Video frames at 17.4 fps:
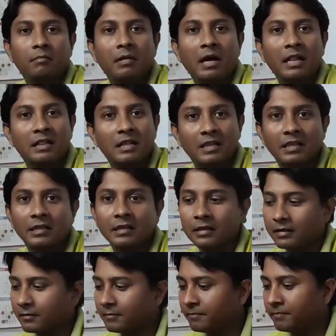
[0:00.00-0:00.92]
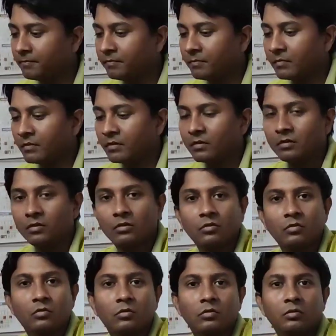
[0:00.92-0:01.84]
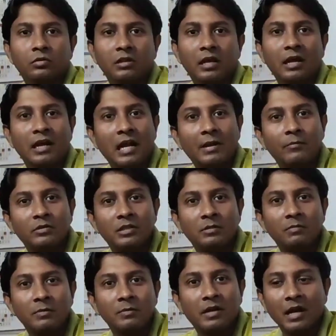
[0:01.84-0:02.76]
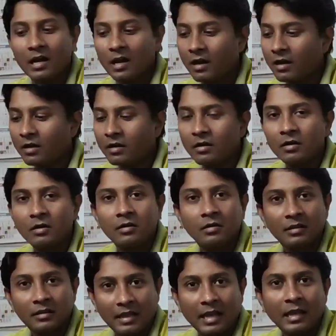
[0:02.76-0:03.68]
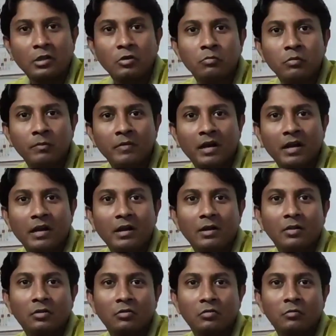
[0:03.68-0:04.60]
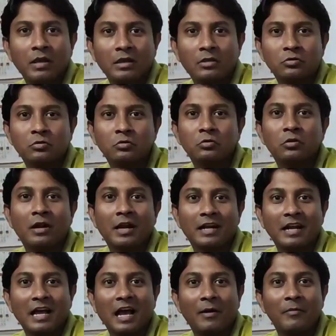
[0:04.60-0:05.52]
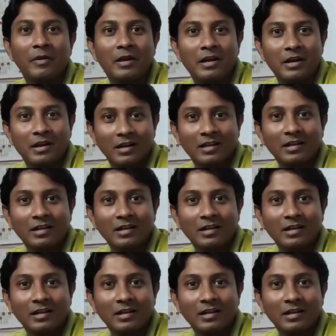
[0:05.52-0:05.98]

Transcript: মালদা থেকে তো তার নাম হচ্ছে মিম খান থ্যাংক ইউ মিম খান তুমি এত সুন্দর একটা আমের